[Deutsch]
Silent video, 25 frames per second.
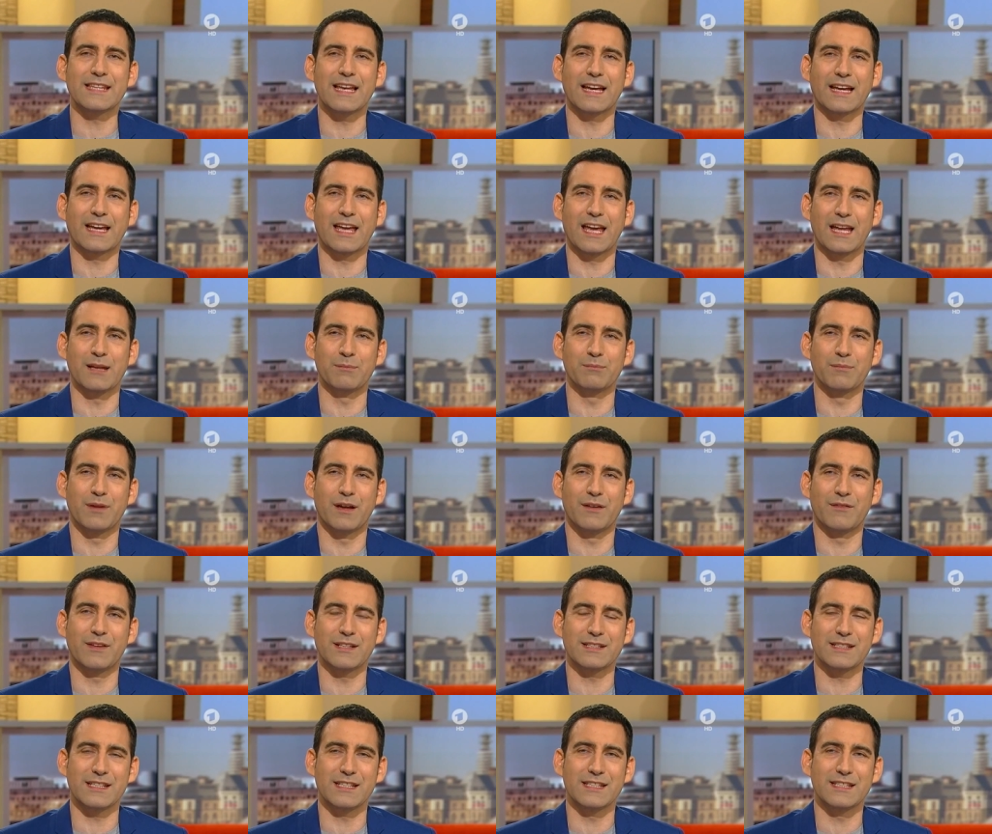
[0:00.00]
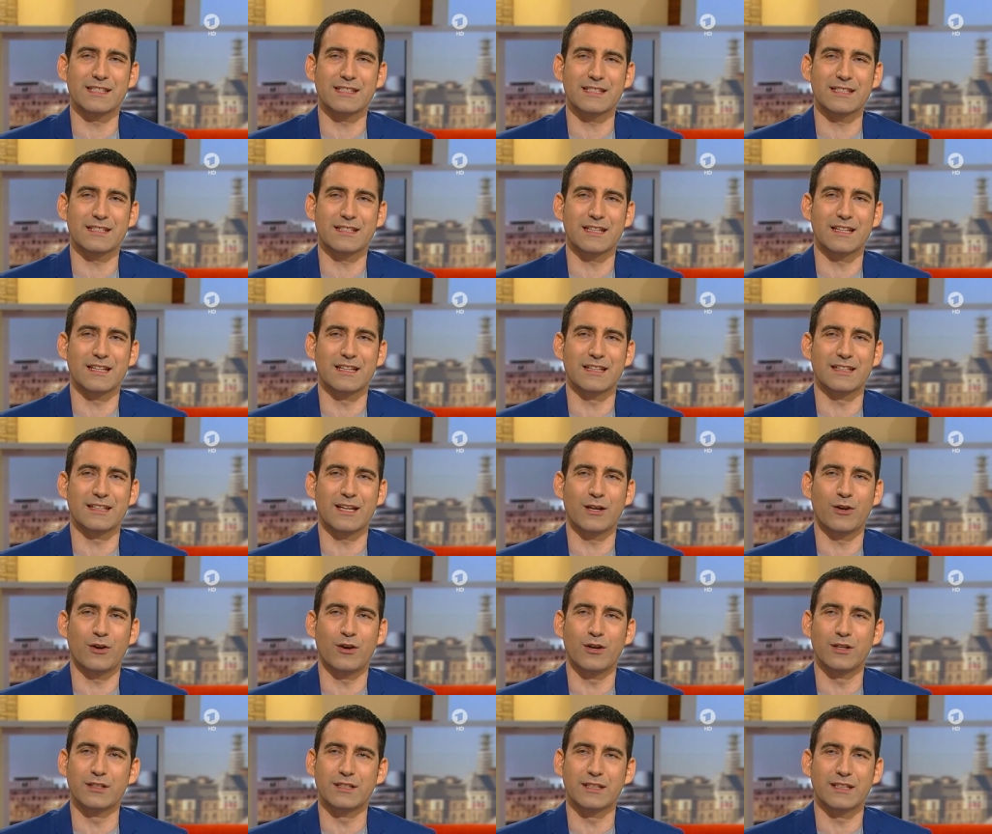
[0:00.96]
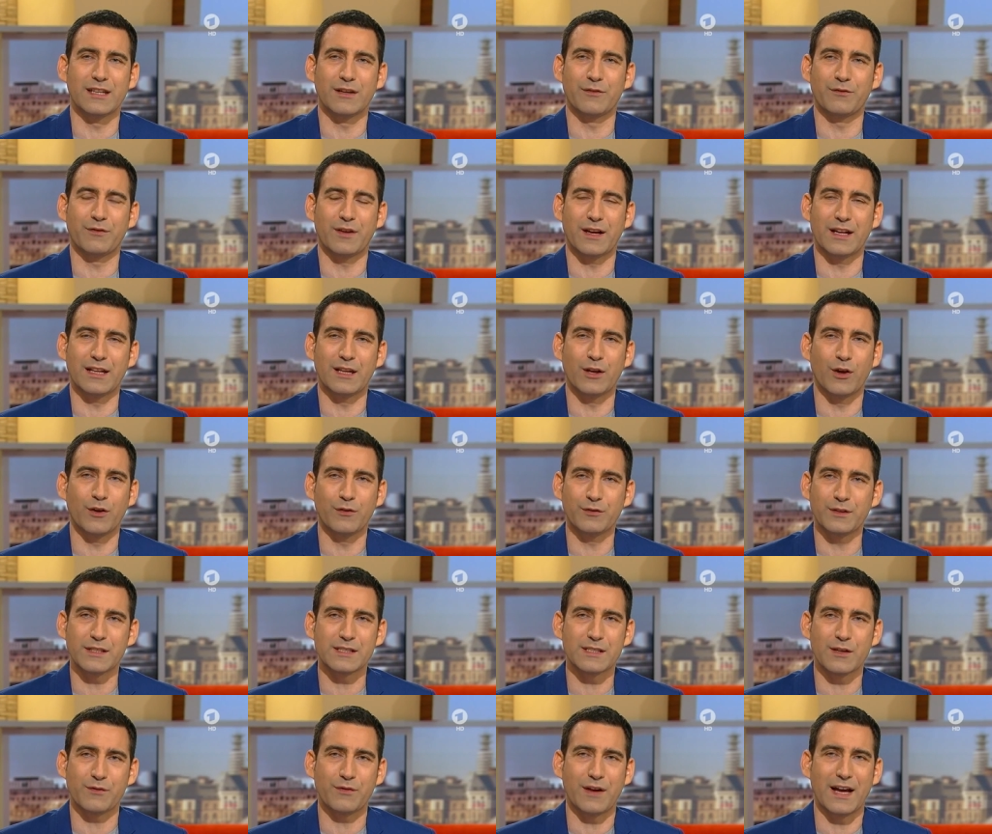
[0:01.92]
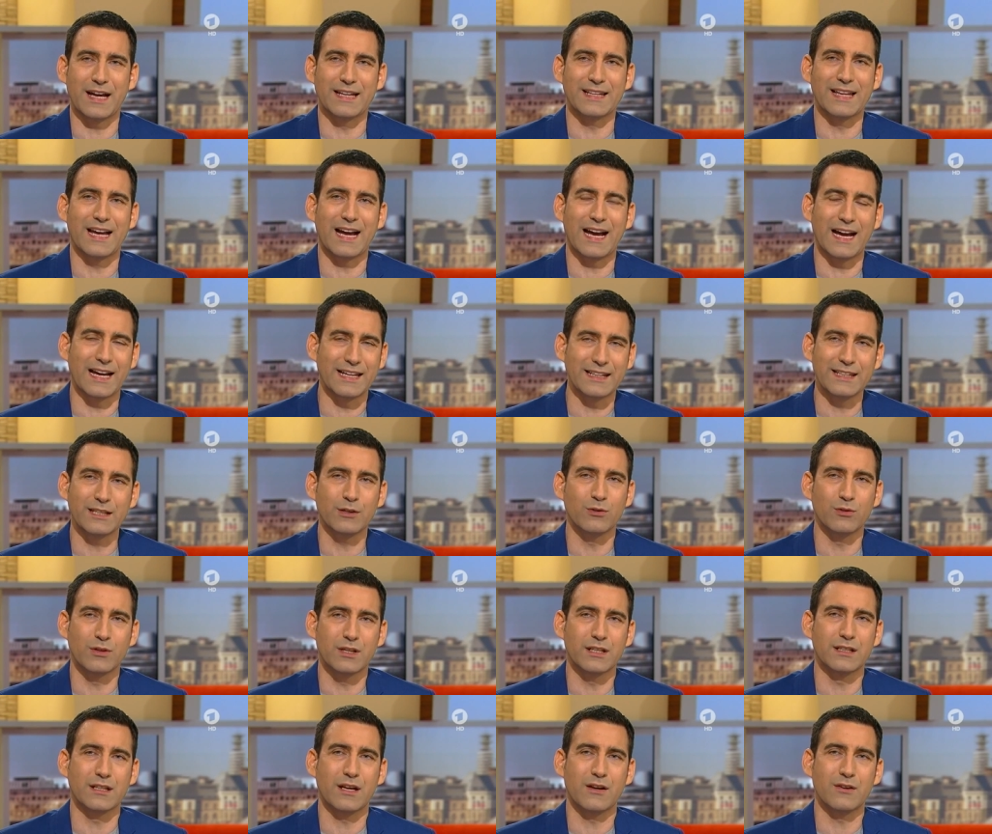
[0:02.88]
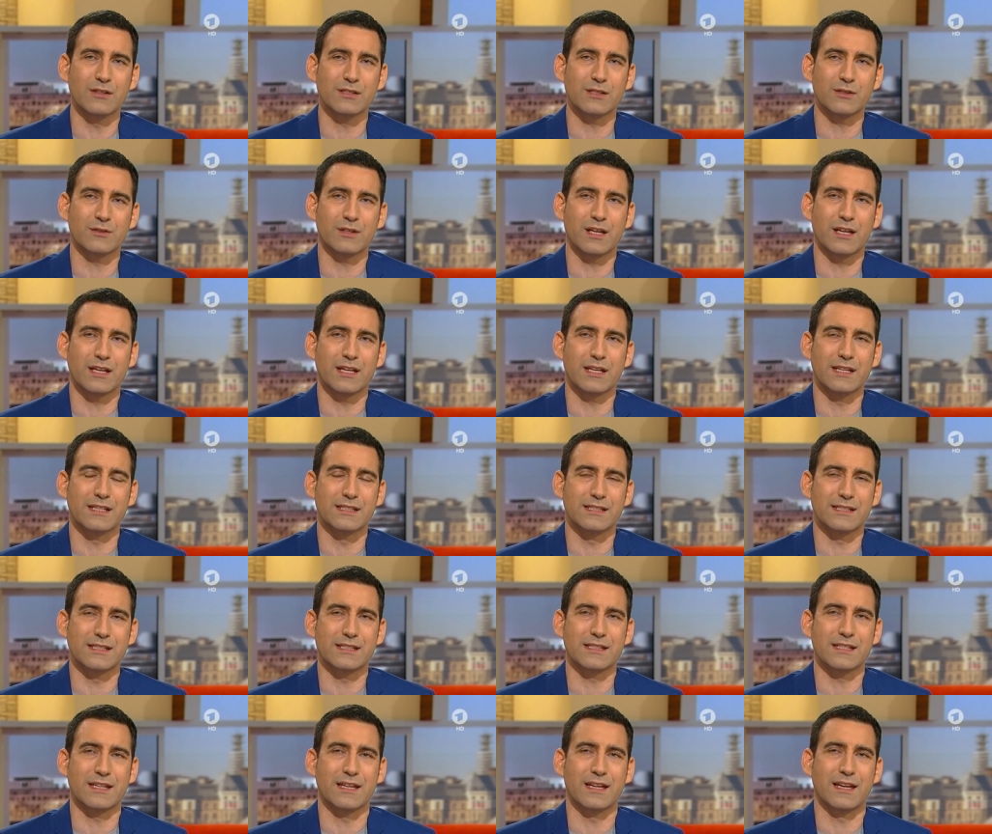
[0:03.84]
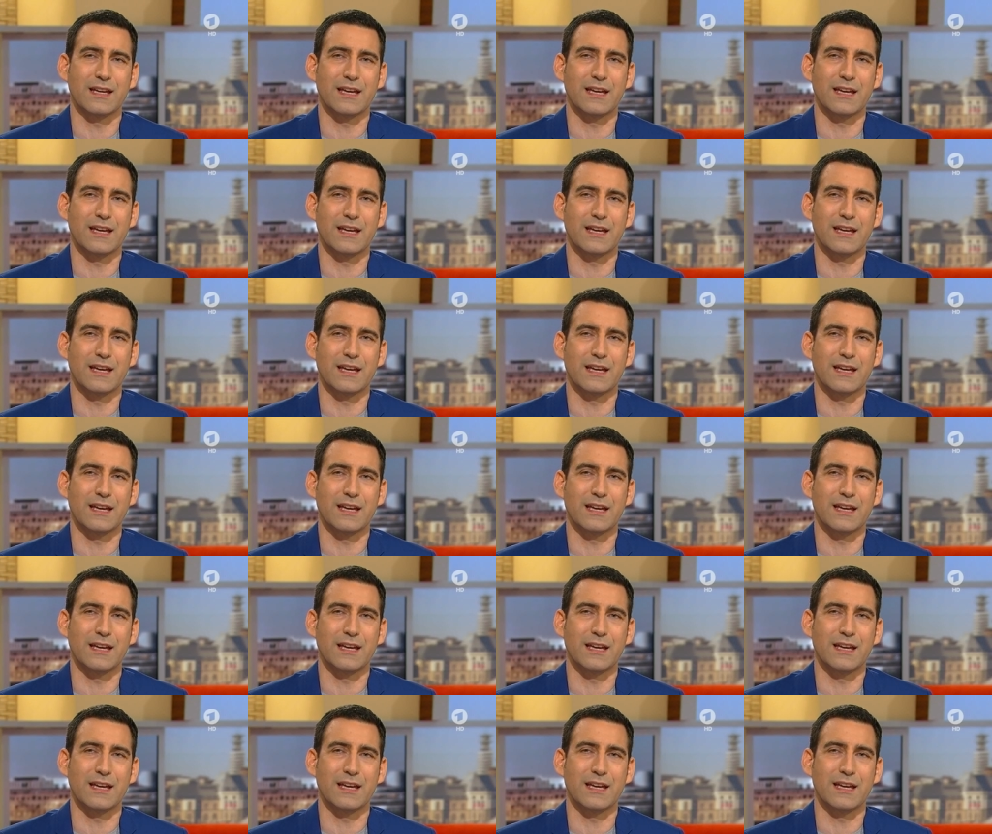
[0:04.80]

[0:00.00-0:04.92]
erkennbar. Was ist äh, da heute der Fall? Läuft das auf eine Einigung hinaus oder ist äh,